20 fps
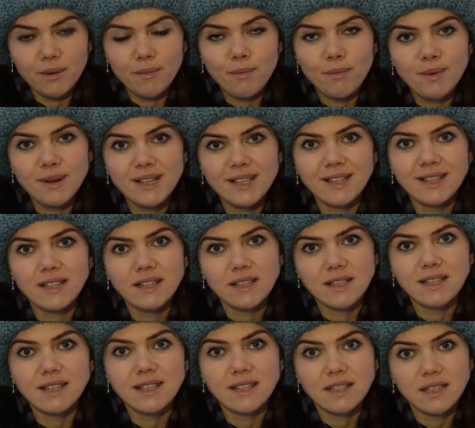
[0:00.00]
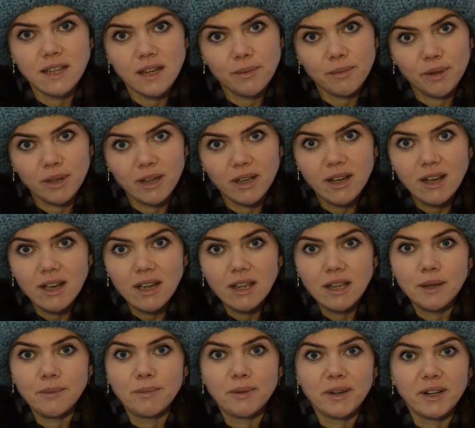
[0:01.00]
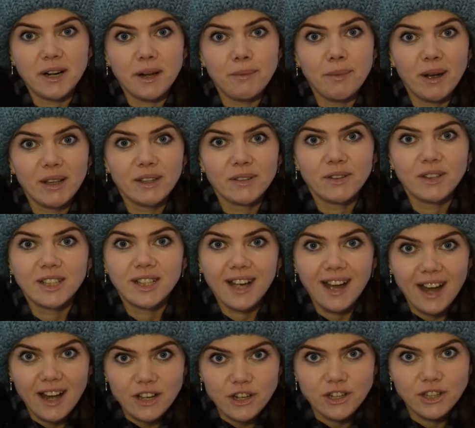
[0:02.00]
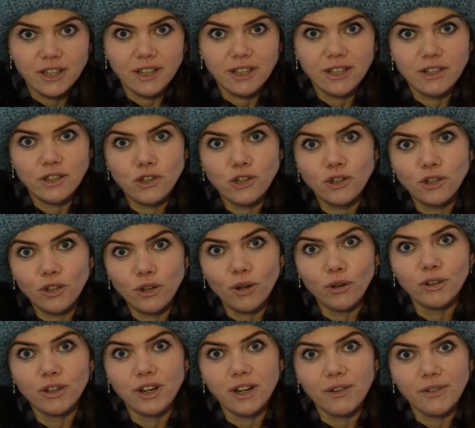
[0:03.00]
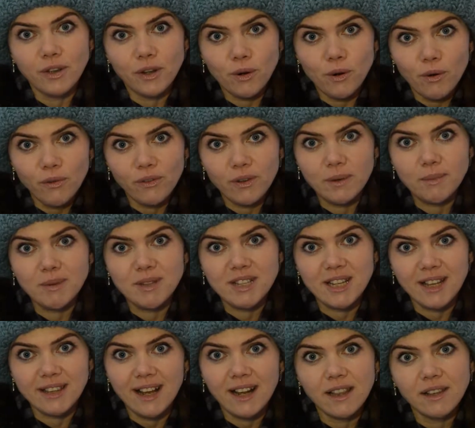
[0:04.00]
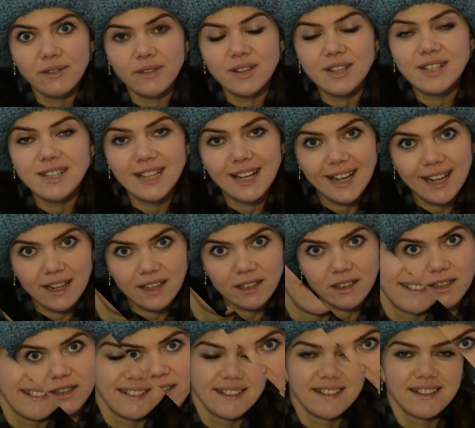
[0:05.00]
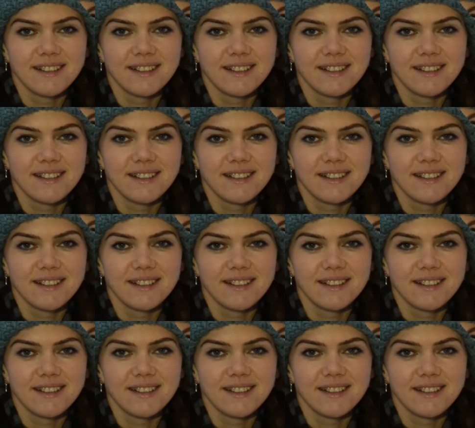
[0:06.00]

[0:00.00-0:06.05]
мыслить системно и прорабатывает каждый из четырех драйверов эмоционального интеллекта.